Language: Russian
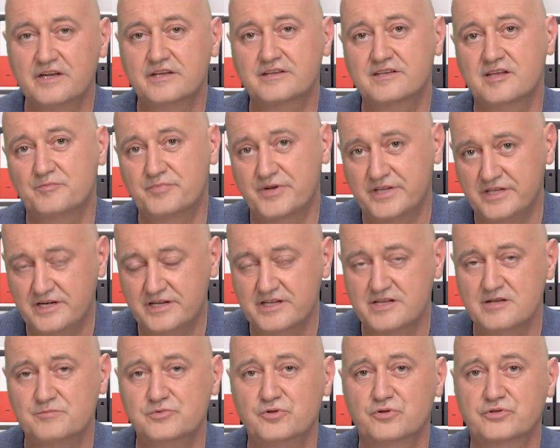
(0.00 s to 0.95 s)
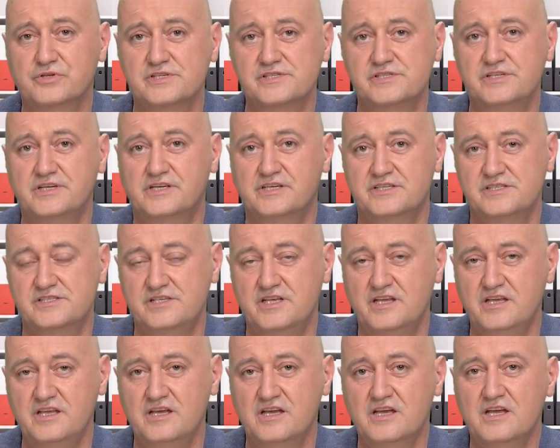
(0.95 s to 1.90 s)
это определение плотности
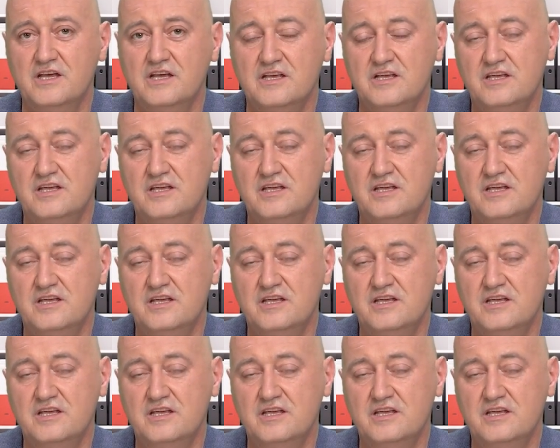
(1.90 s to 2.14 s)
костей,